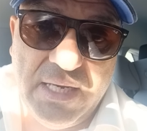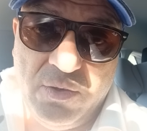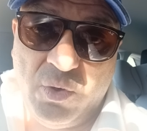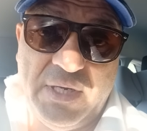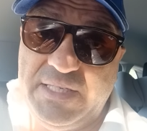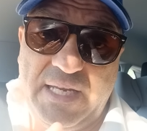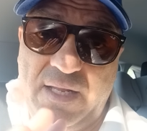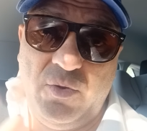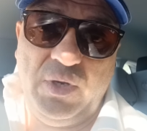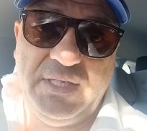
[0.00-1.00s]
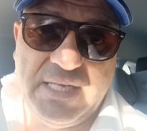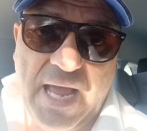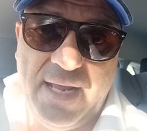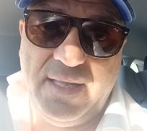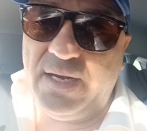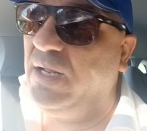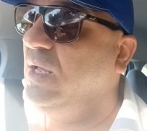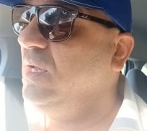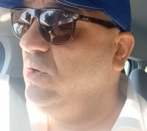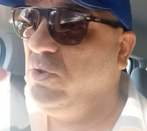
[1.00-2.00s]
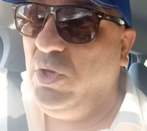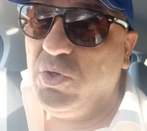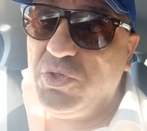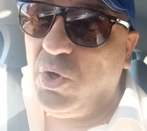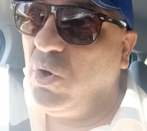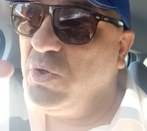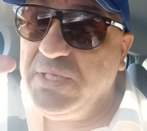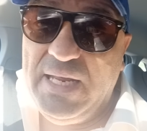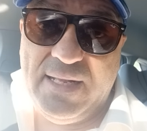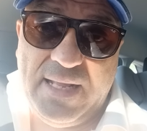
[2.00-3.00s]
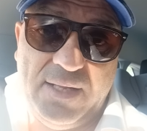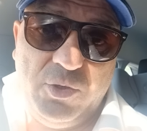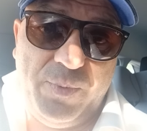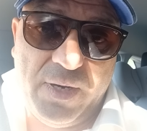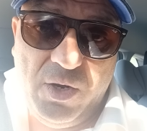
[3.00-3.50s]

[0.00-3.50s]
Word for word: non, essendo un insider, lo dico solo sì andando per